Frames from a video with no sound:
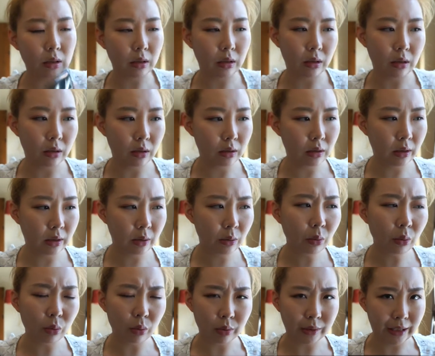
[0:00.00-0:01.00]
一个零
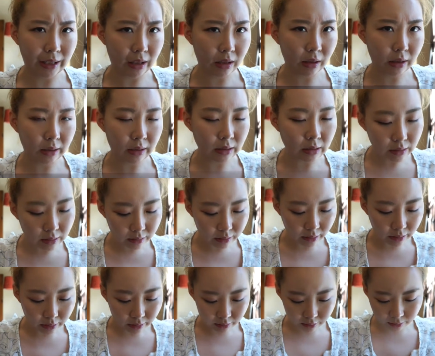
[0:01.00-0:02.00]
五年还是零四
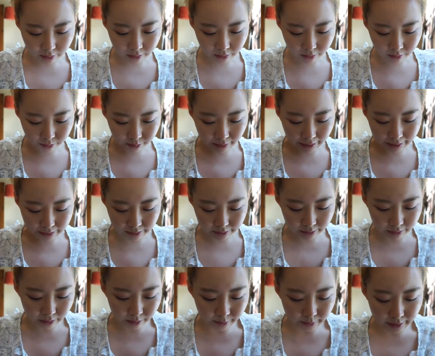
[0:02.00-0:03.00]
年的盘
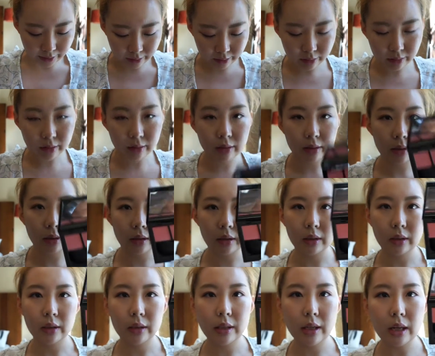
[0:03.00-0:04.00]
子了吧？
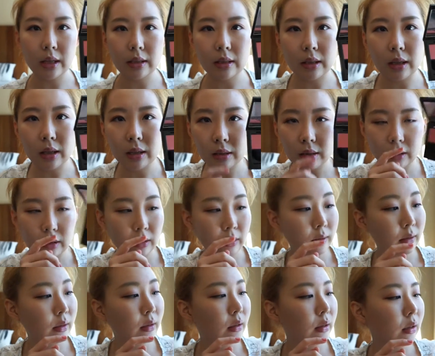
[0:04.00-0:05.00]
这样子的
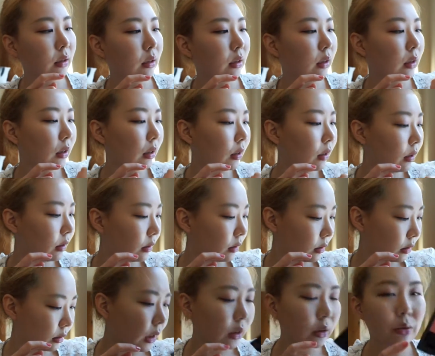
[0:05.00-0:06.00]
一个
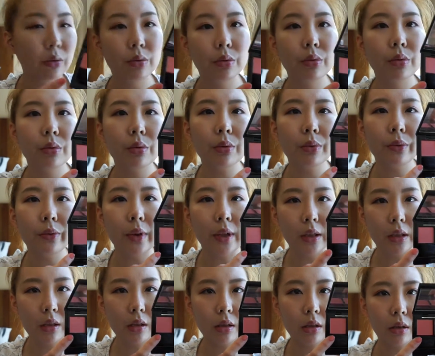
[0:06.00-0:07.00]
橘粉
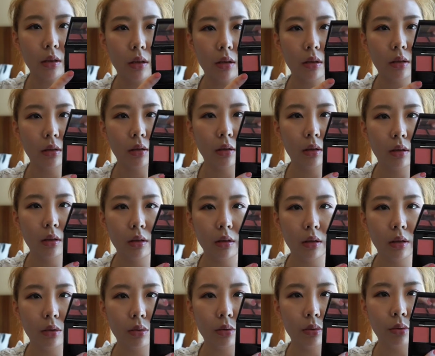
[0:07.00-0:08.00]
色，一
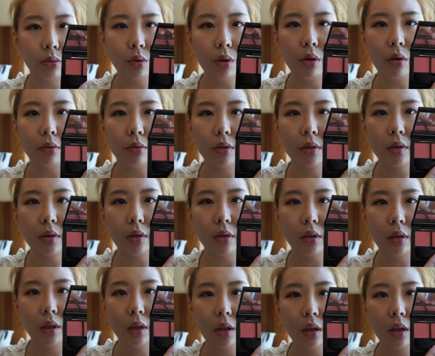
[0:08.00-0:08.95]
个橘红色，